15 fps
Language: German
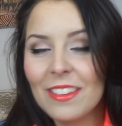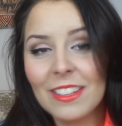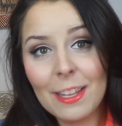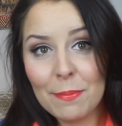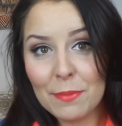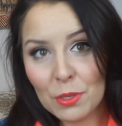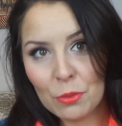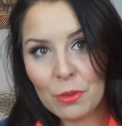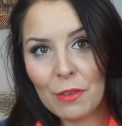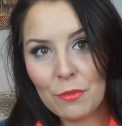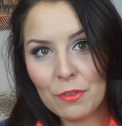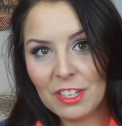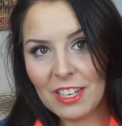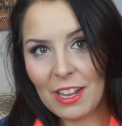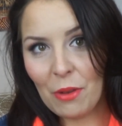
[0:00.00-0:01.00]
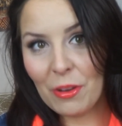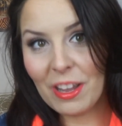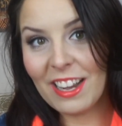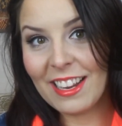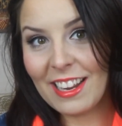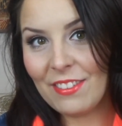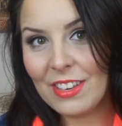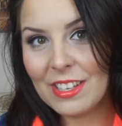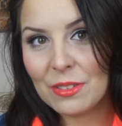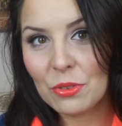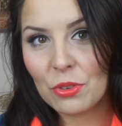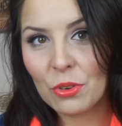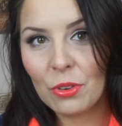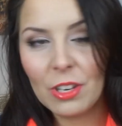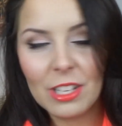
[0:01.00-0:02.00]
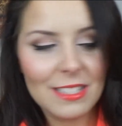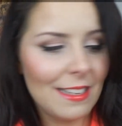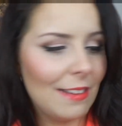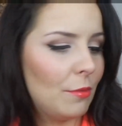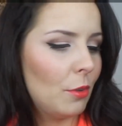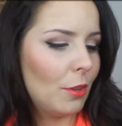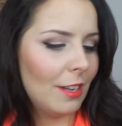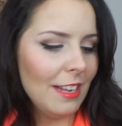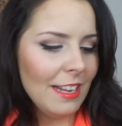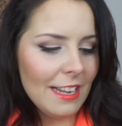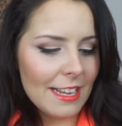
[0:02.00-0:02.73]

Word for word: Und gibt zu, ihr würdet da auch hinrennen, wenn es so schön glitzern würde.